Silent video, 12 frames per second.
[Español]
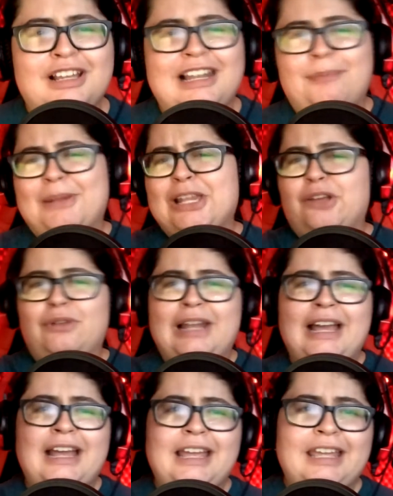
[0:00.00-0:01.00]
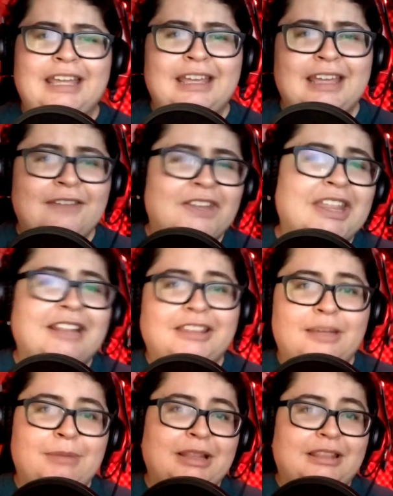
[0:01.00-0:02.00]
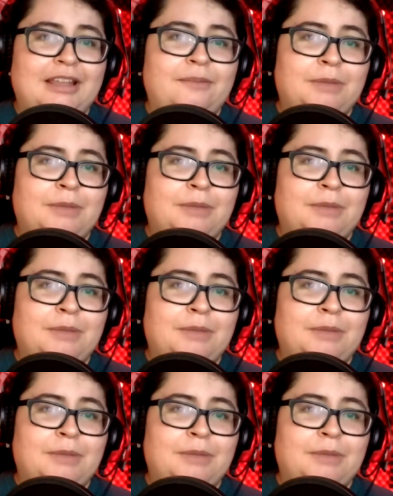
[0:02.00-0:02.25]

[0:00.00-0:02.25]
La película, eh, evidentemente,